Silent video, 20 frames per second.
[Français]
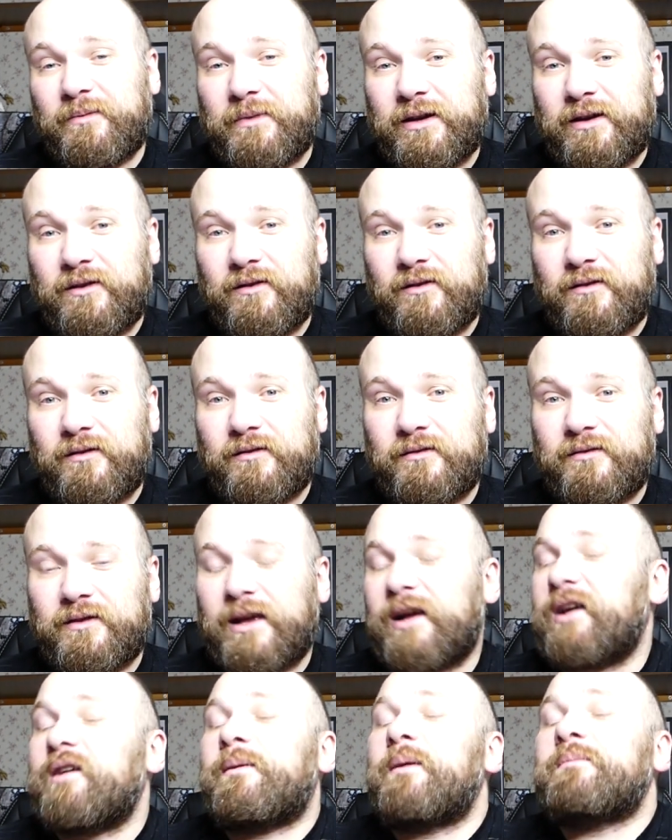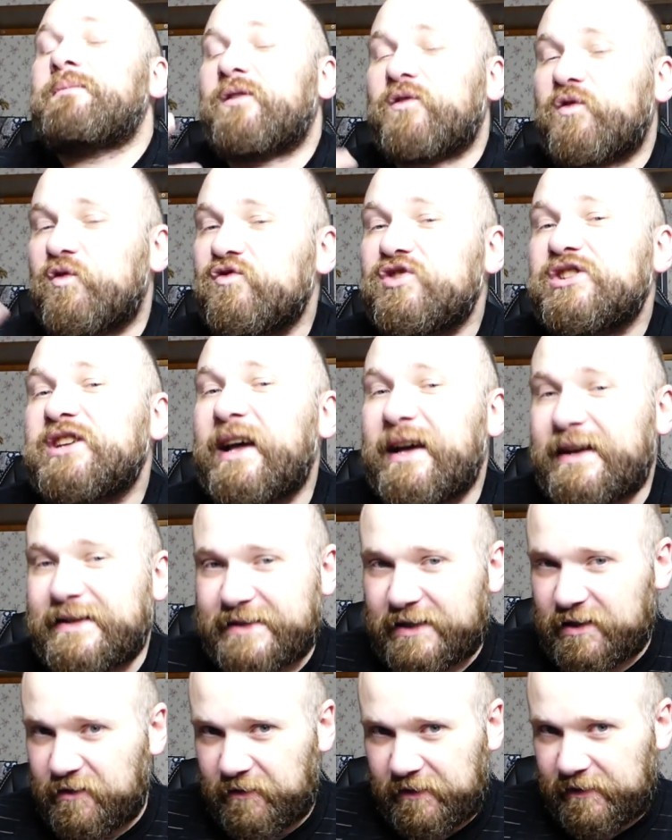mais euh, il y a quand même un sujet à
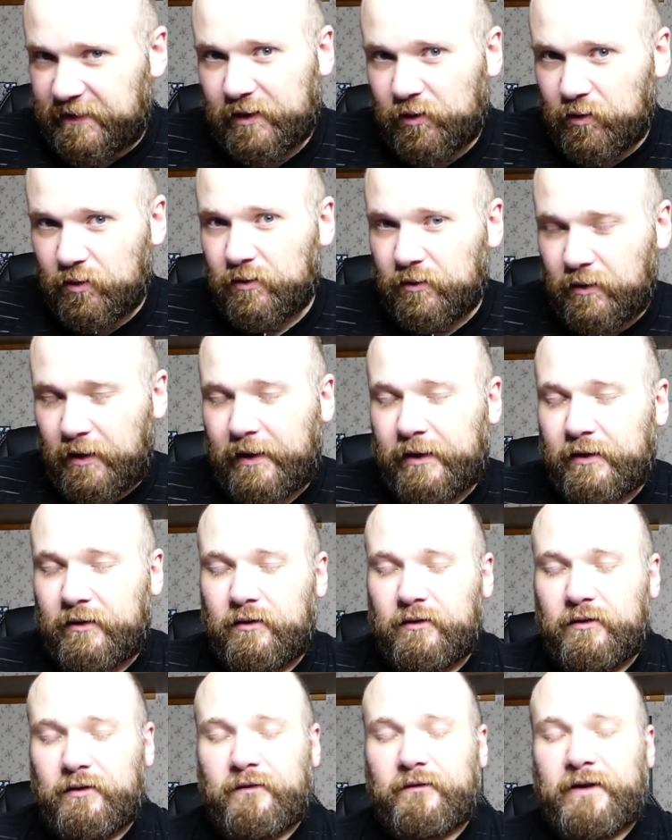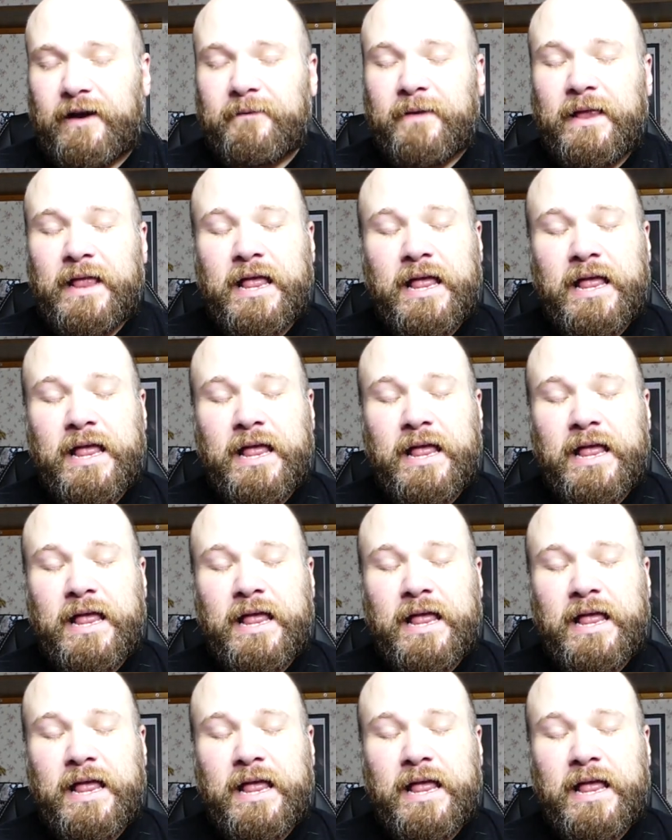cette vidéo. Hein, euh, voilà.